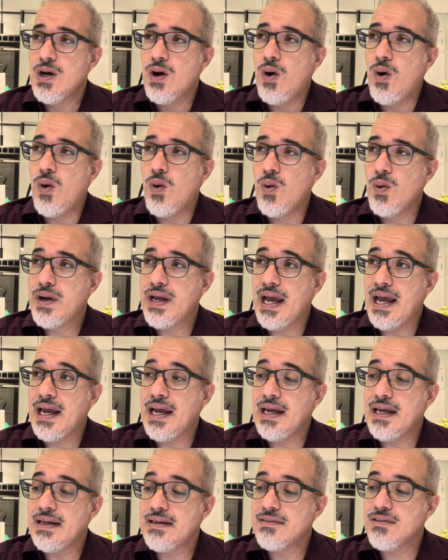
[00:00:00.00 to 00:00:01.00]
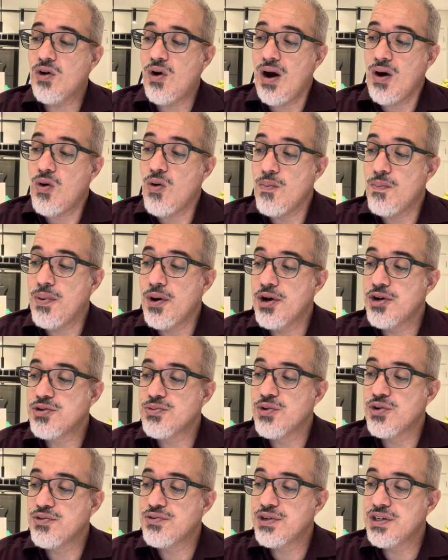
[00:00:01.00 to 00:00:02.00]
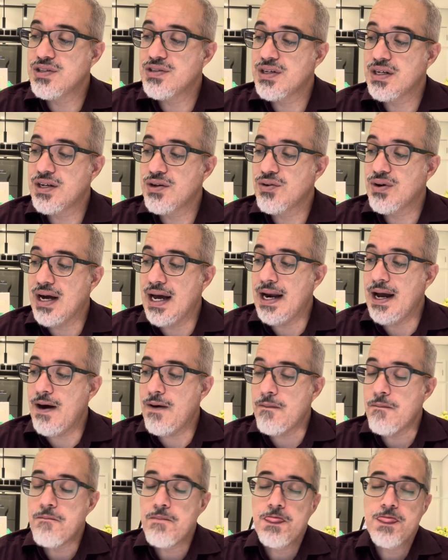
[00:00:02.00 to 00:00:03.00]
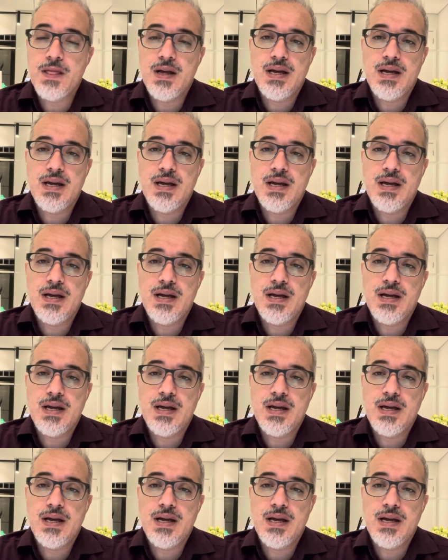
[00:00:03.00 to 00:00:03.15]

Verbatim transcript: ou quem não acompanha os meus vídeos aqui no canal,